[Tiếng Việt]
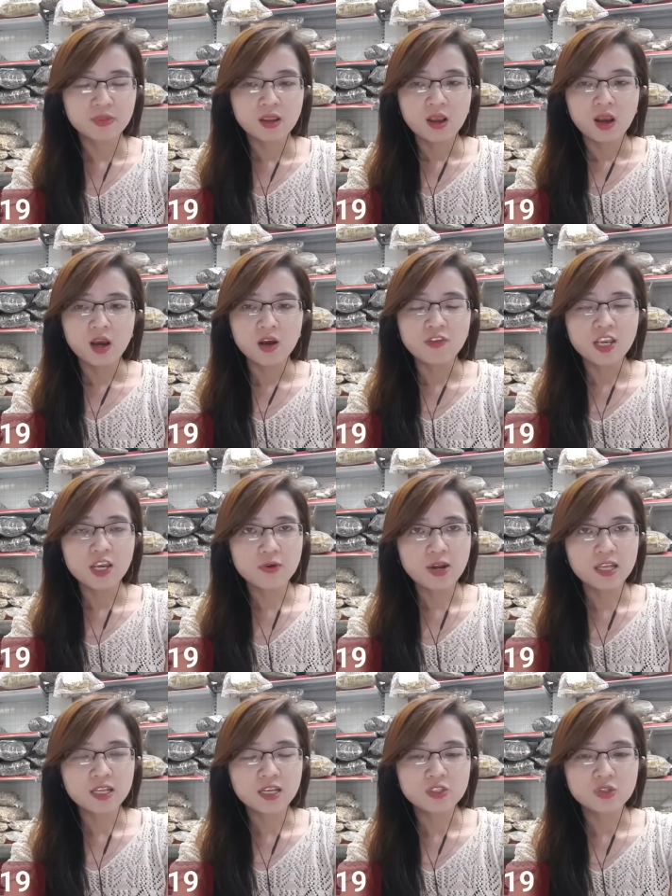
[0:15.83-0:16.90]
Ở video
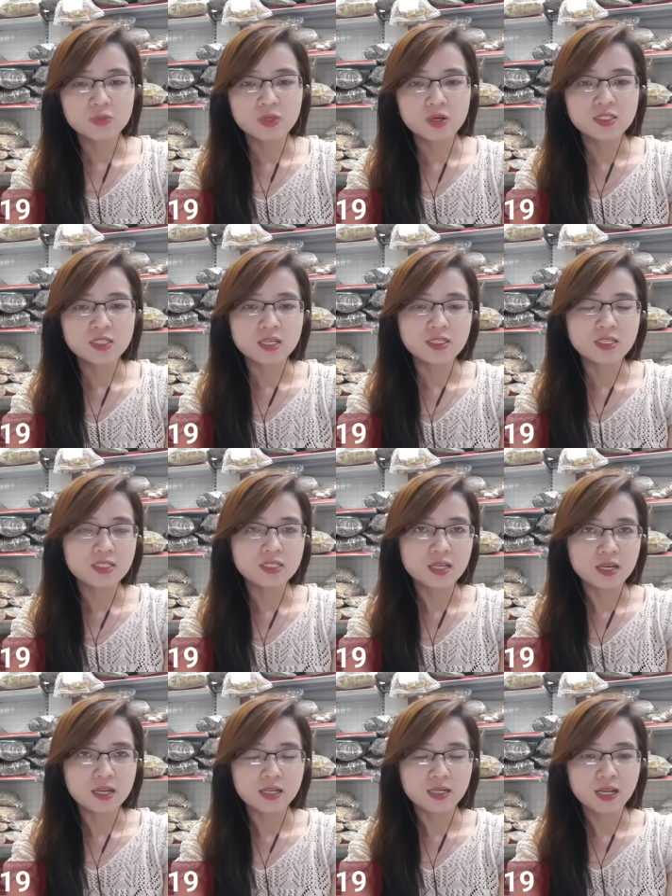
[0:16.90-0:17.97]
này thì chúng tôi sẽ chia sẻ
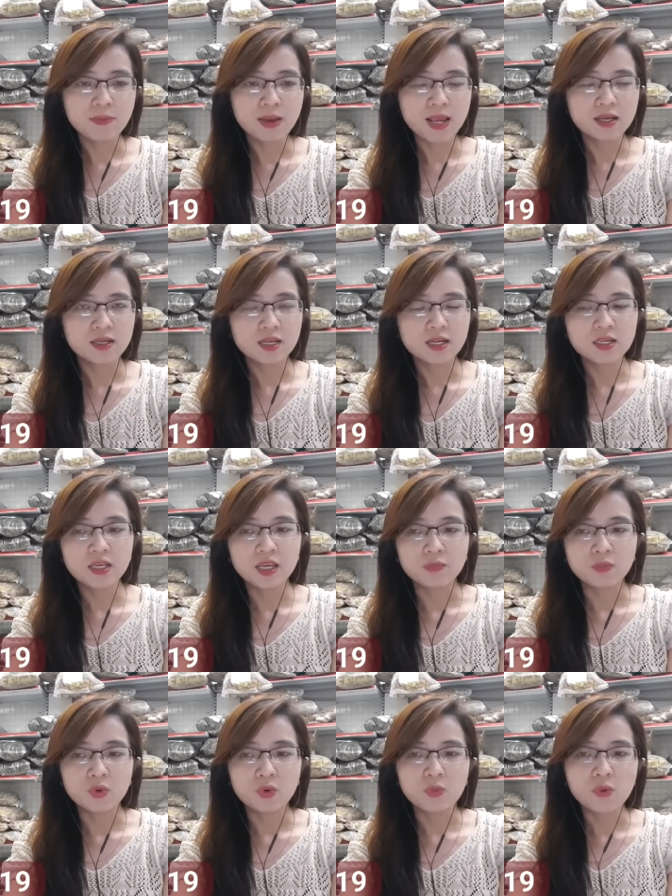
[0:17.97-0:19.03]
đến các bạn kinh nghiệm
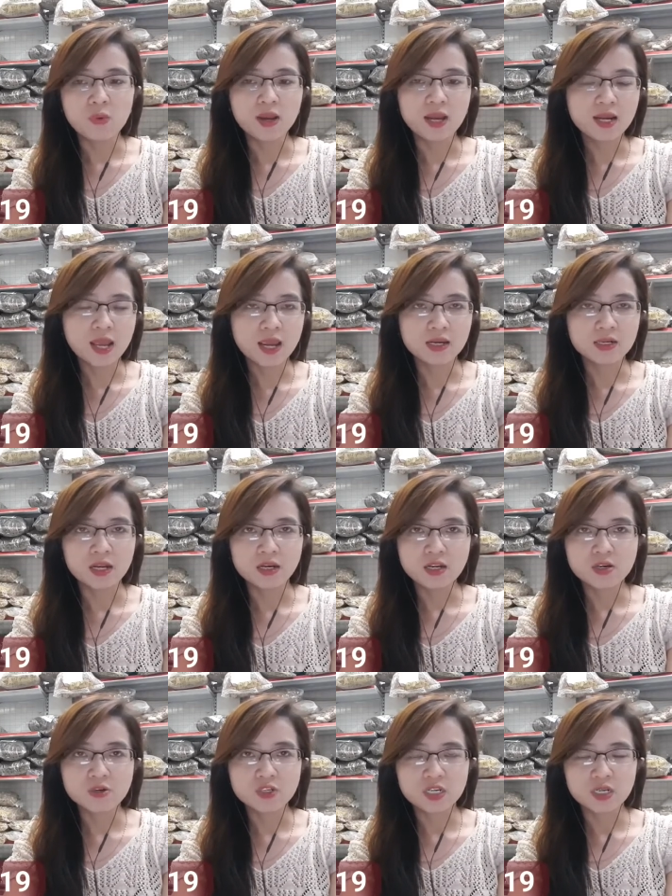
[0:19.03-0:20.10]
của một khách hàng đã
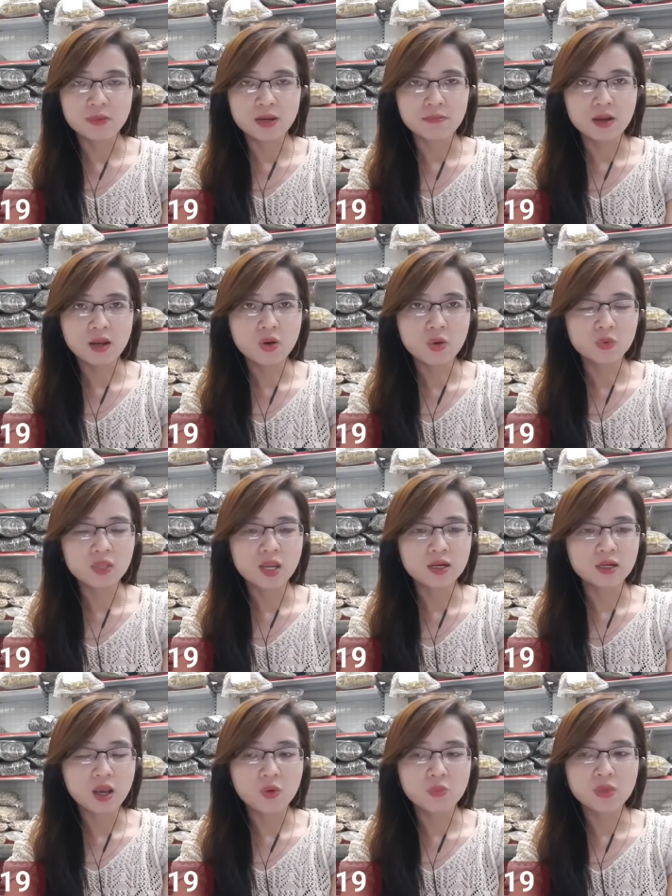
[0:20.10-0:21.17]
điều trị bệnh mất ngủ thành
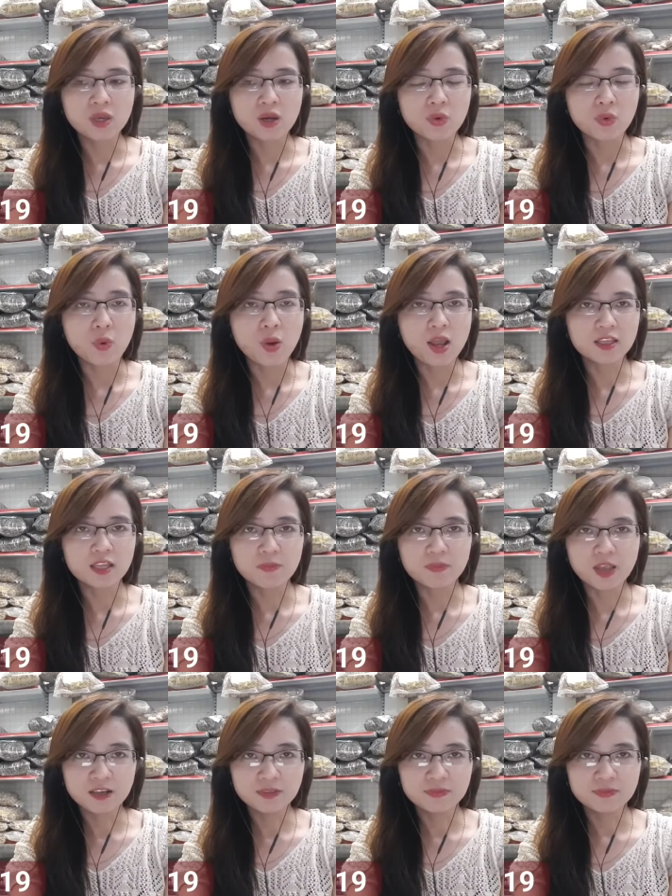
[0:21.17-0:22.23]
công nhờ nụ hoa tam
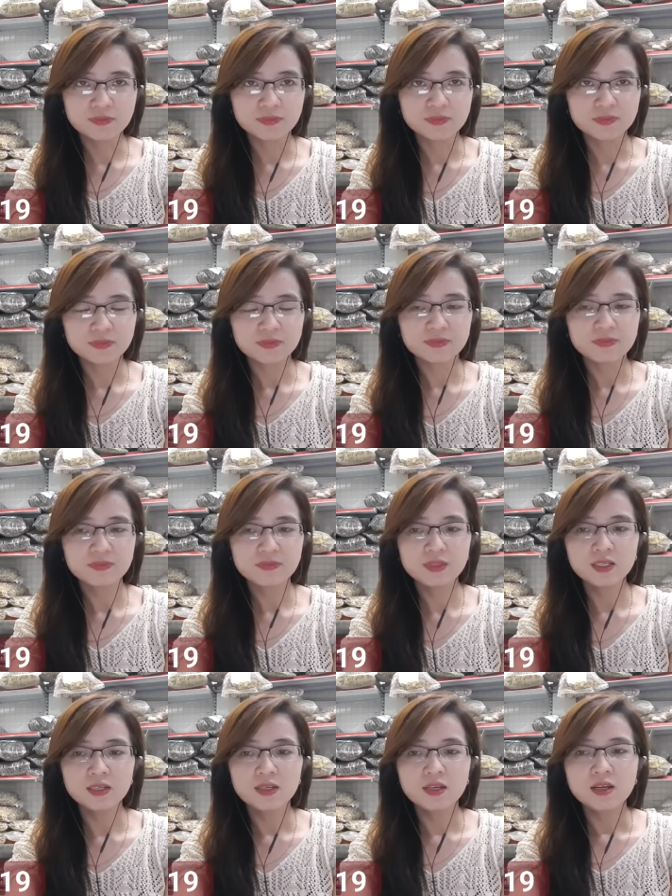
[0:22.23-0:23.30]
thất.
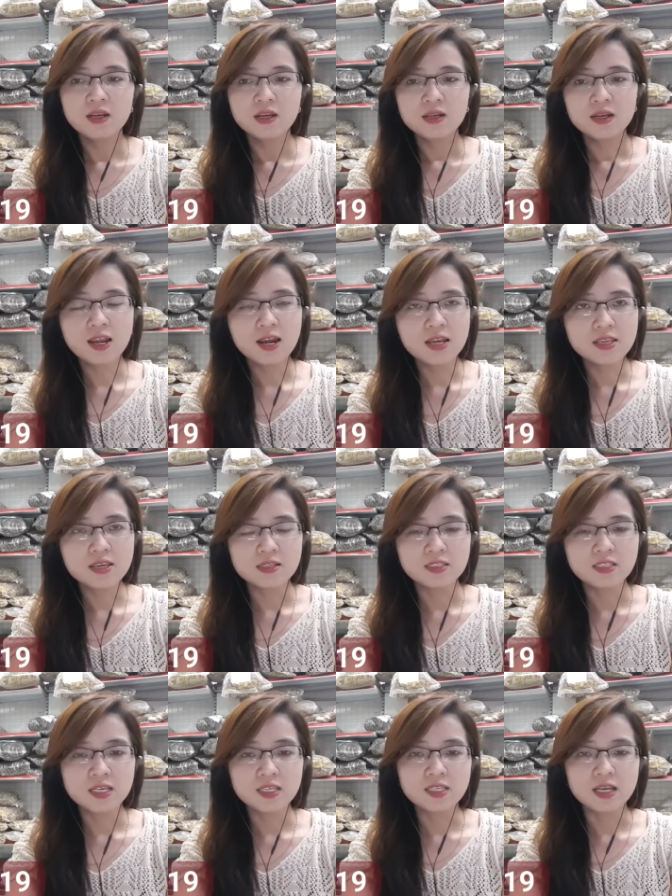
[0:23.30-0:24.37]
Đây là những
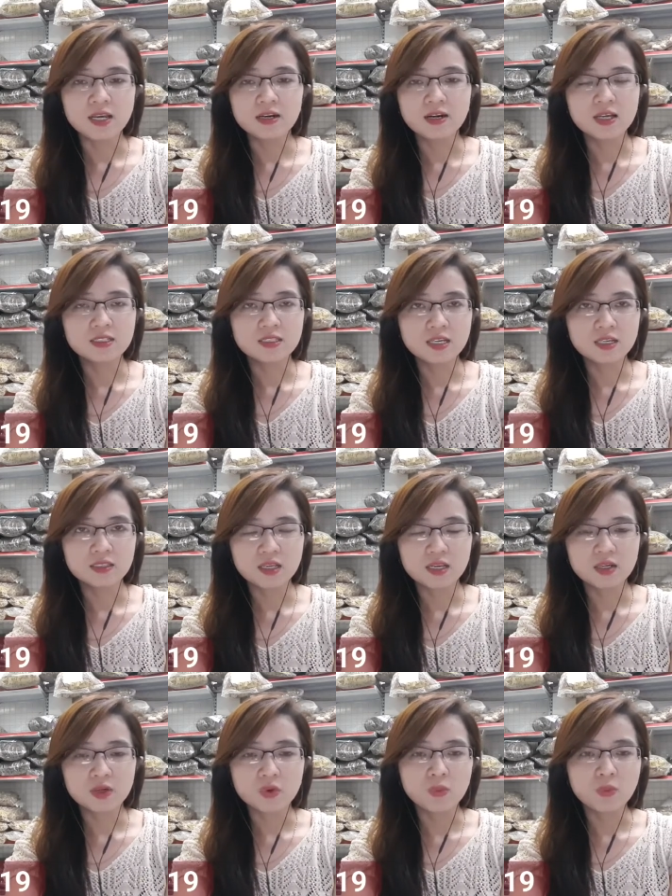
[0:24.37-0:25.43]
chia sẻ rất là chân
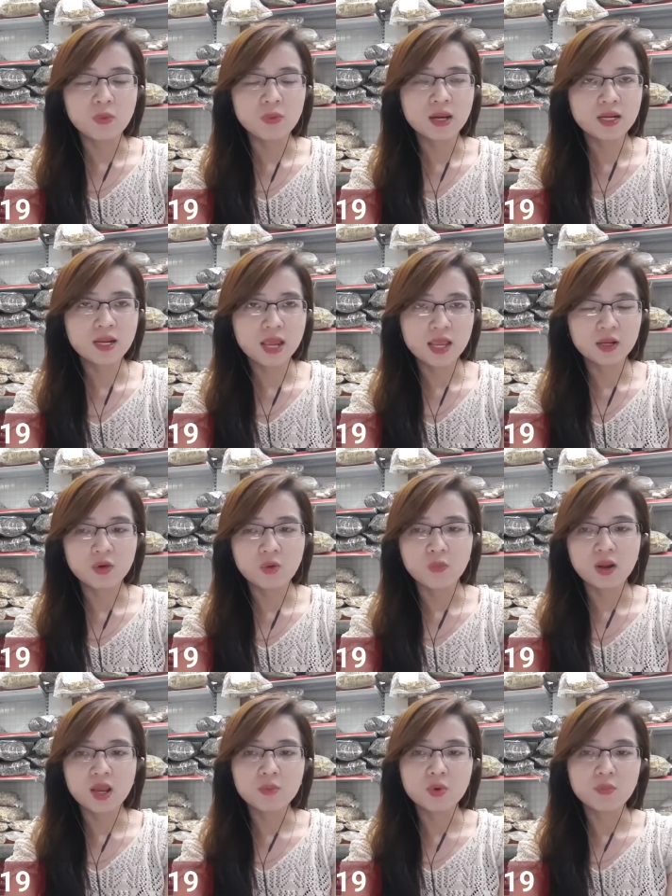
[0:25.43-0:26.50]
tình của một khách hàng cũng
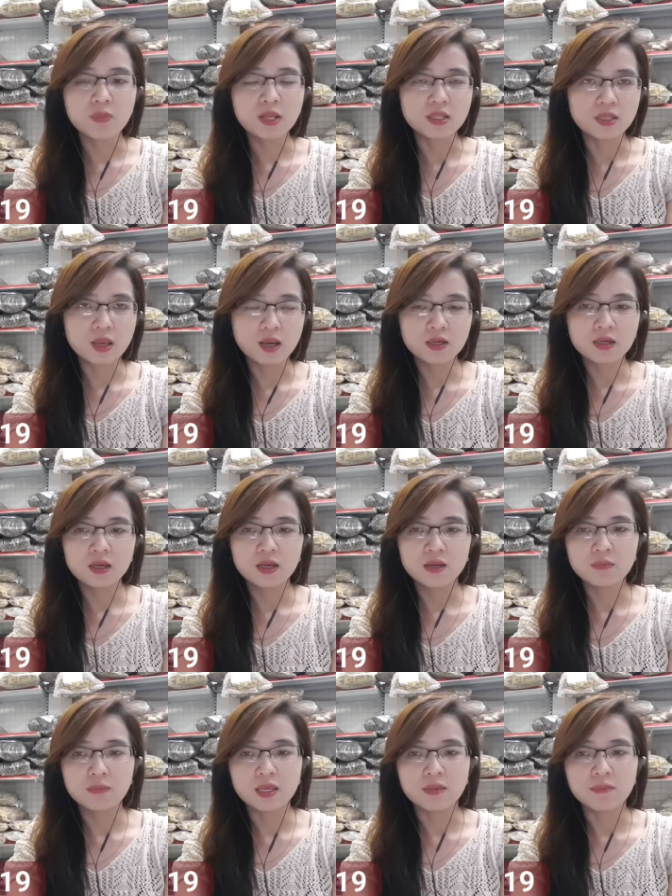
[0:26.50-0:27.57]
là một bệnh nhân à,
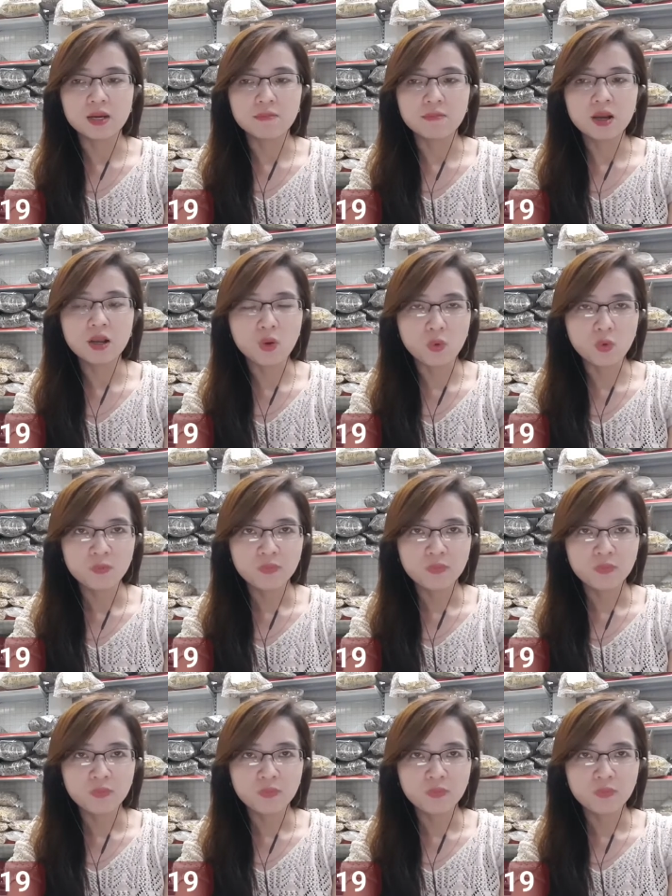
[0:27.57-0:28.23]
bị bệnh mất ngủ